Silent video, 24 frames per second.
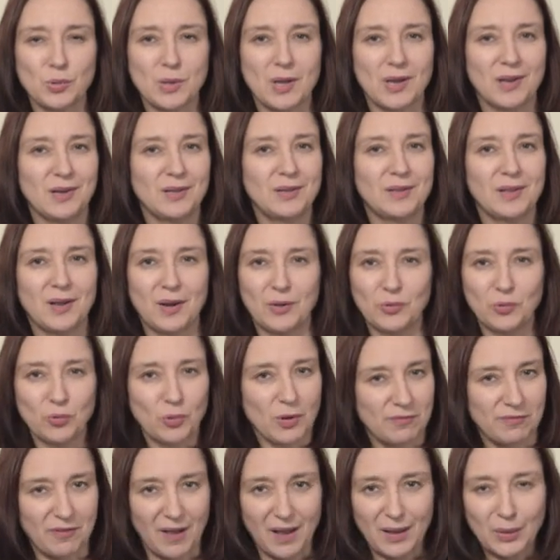jak
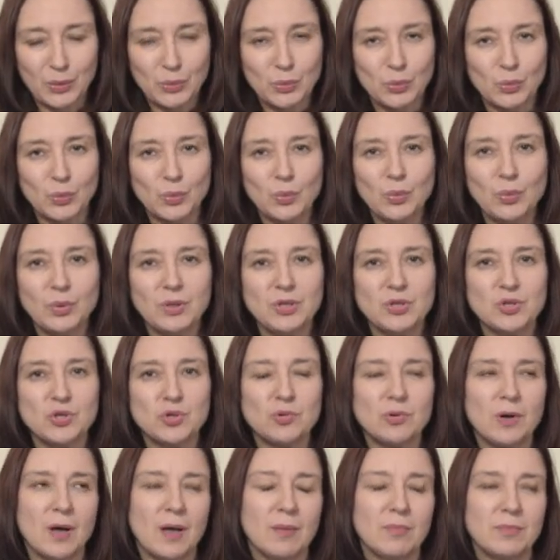literaturę faktu i
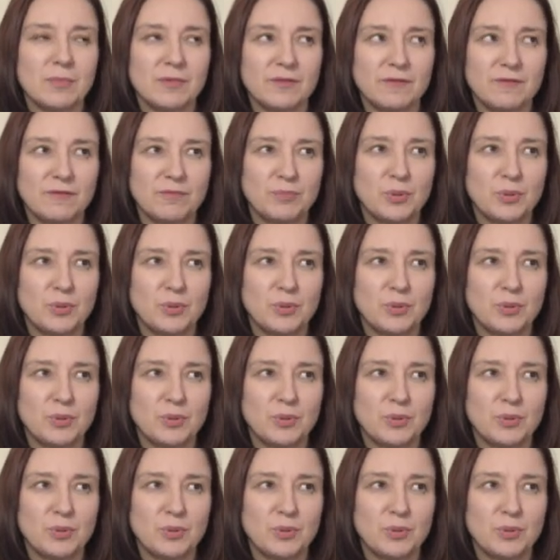szukam